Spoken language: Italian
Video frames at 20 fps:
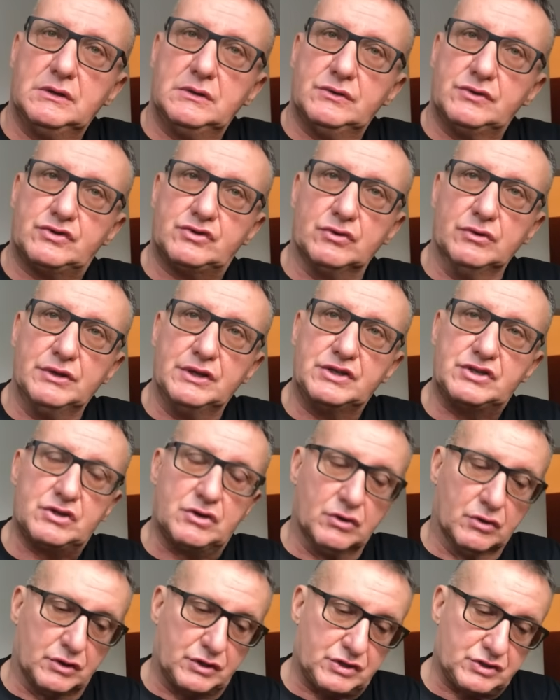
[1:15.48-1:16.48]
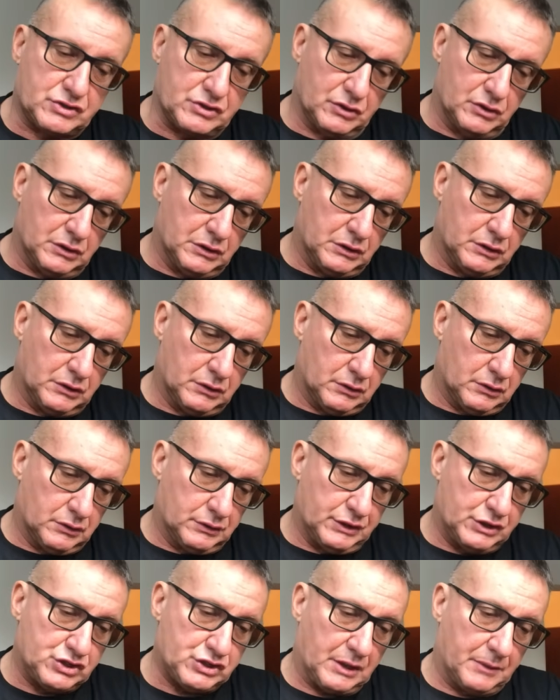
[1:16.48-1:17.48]
sul discorso
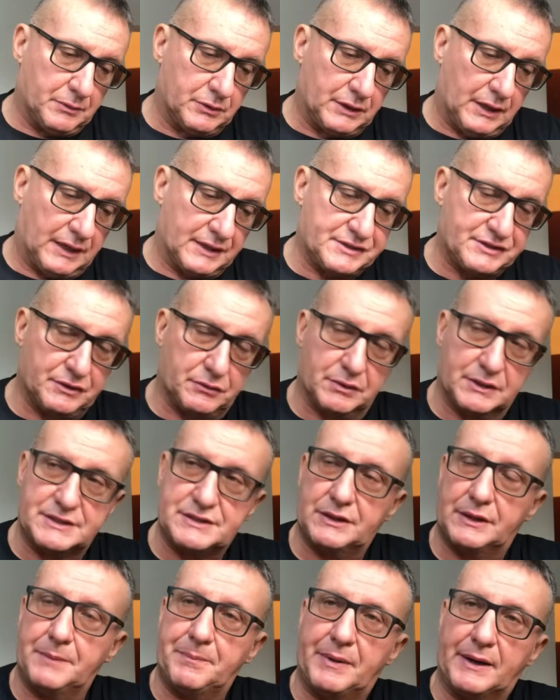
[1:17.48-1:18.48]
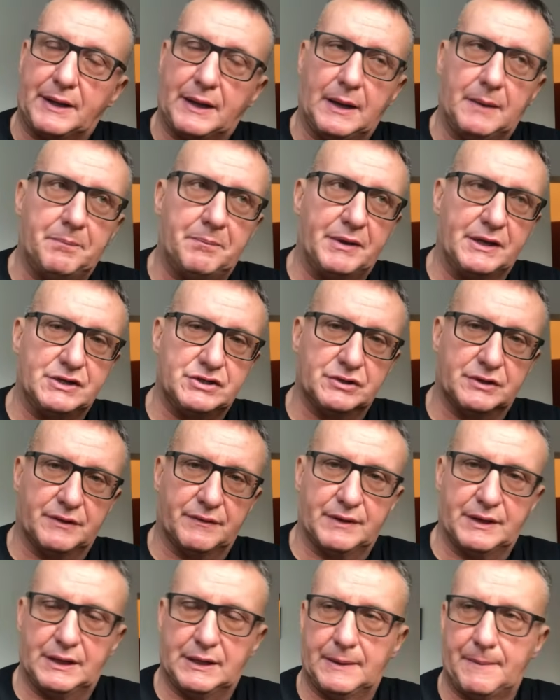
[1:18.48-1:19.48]
diciamo della situazione perché il peggio
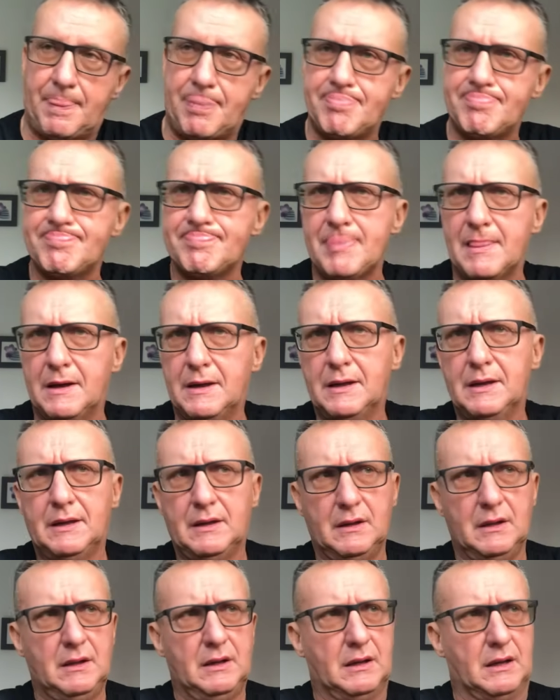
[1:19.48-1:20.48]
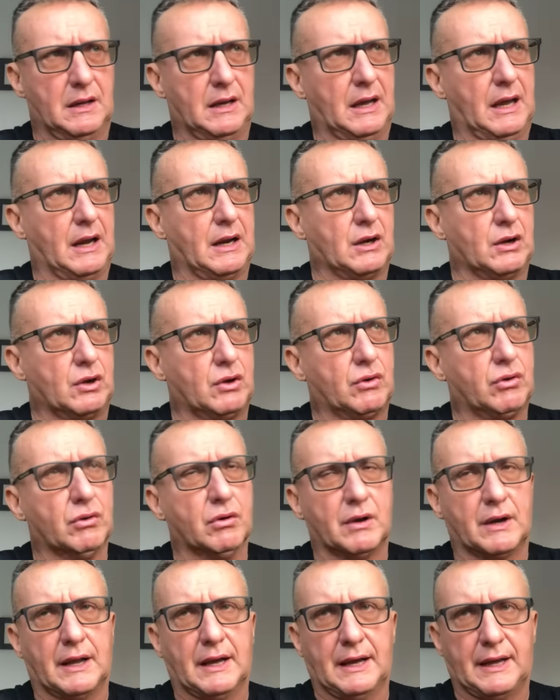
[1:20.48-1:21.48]
deve
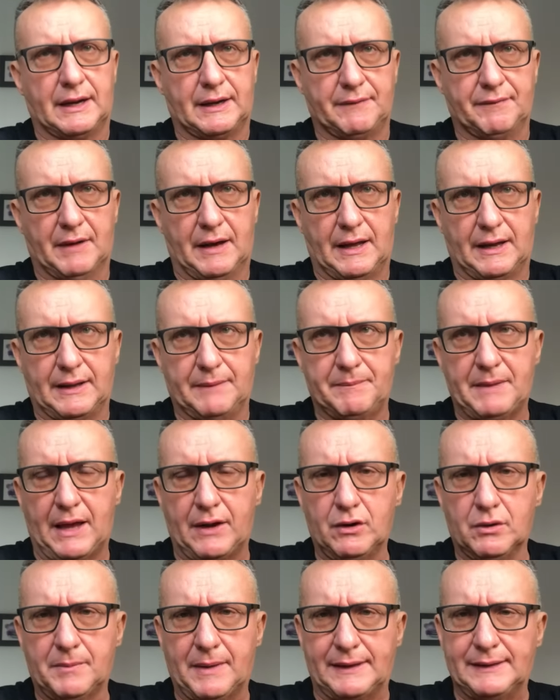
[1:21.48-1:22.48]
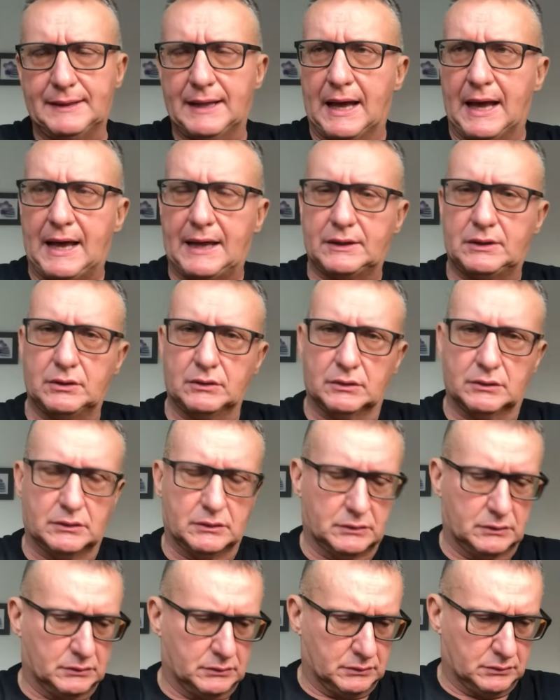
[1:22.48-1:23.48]
ancora arrivare. Mi hanno mandato,
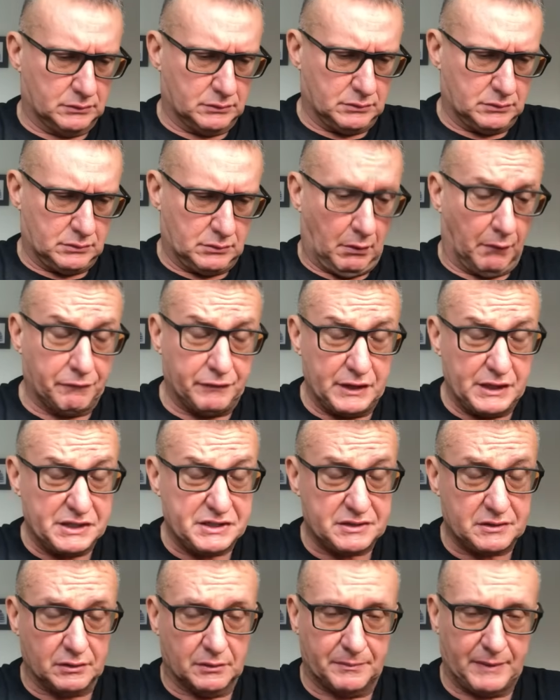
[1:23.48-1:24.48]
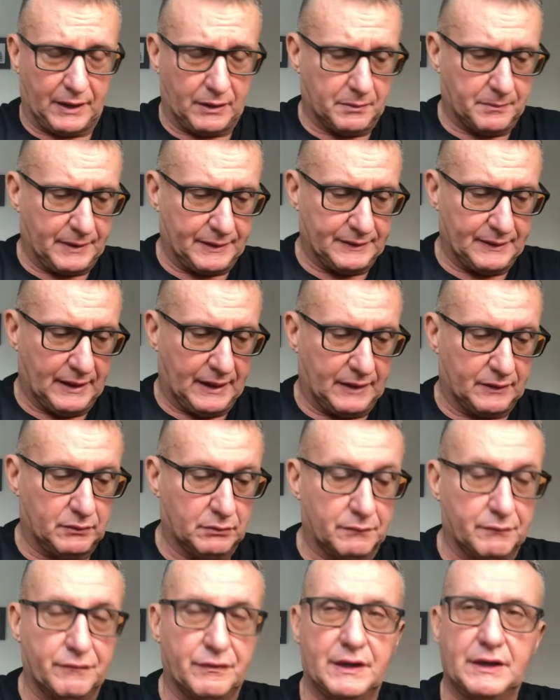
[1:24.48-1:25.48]
ho visto, mi hanno mandato
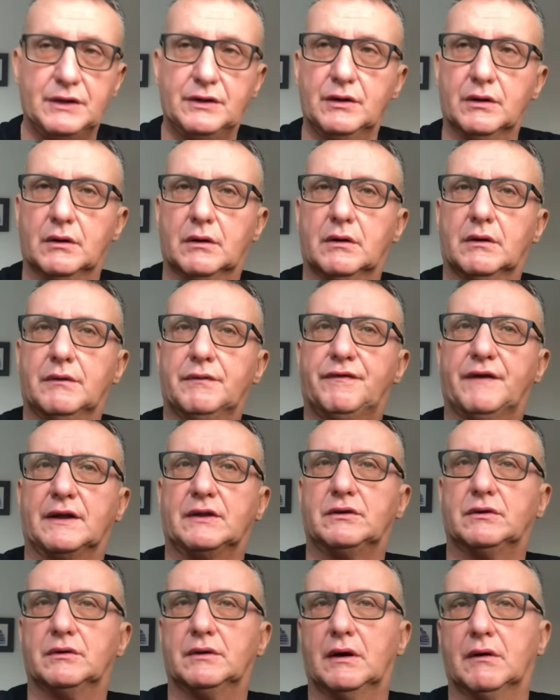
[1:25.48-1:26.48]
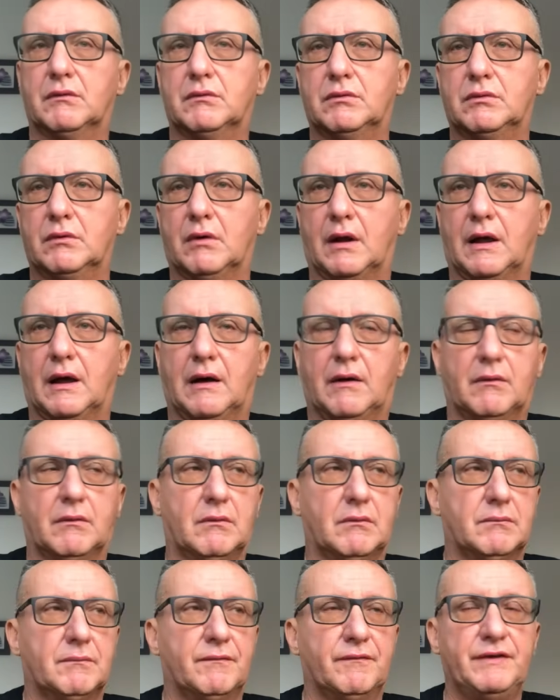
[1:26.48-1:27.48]
un video fatto da uno, a
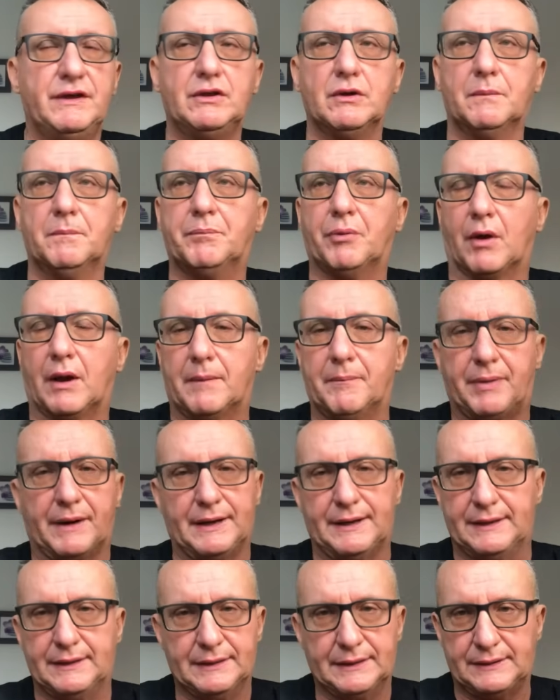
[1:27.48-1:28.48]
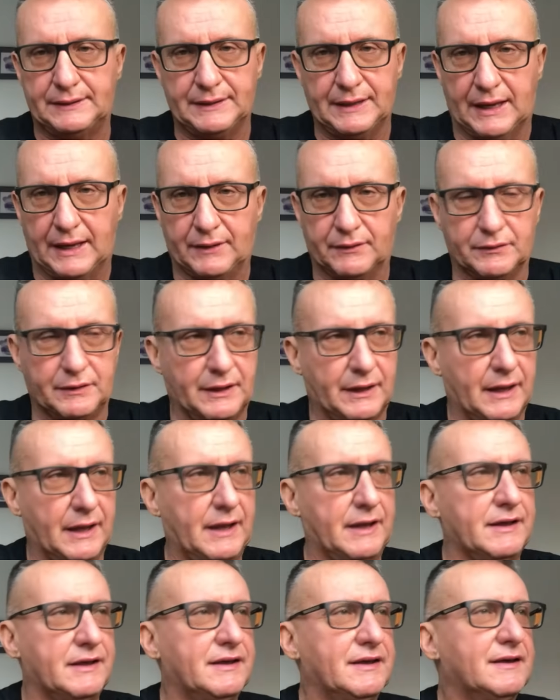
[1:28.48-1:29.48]
un video un po' lambrenedettiano
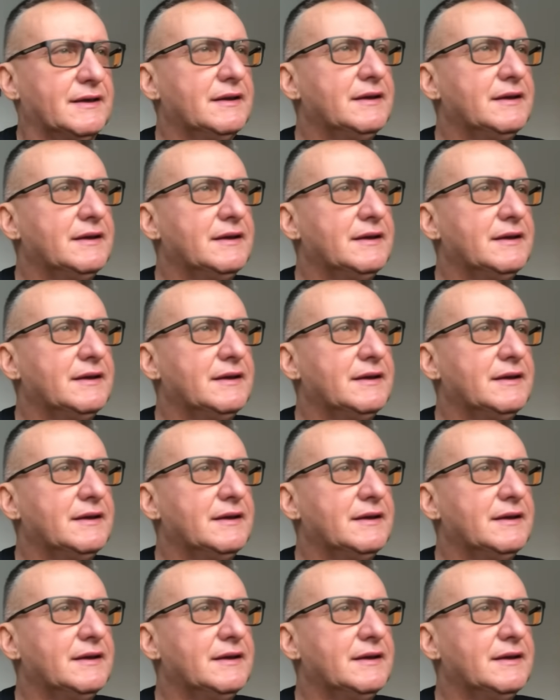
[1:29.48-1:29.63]
direi,